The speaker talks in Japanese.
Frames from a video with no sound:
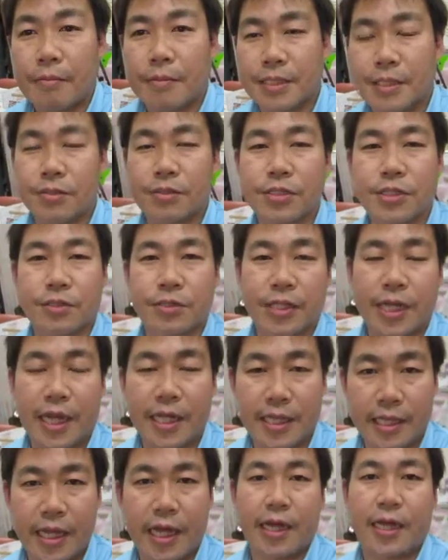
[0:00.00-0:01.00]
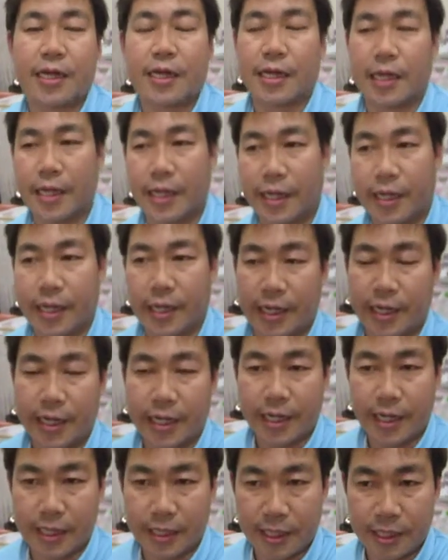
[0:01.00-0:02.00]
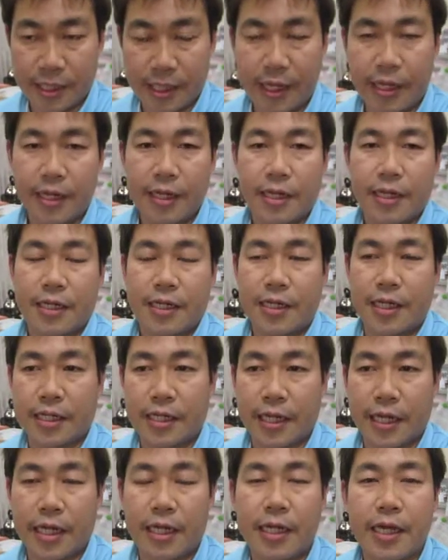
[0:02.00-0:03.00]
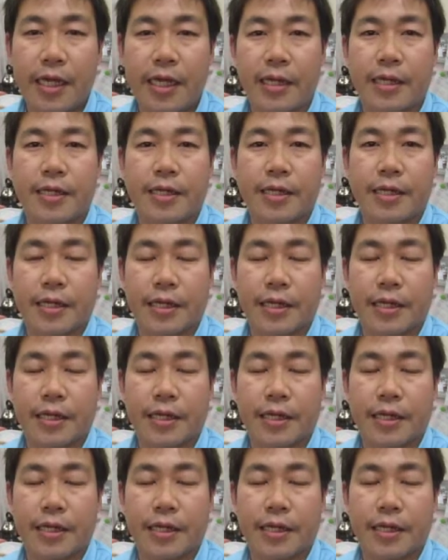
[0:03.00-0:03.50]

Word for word: その人に合った、えやり方で一件一件、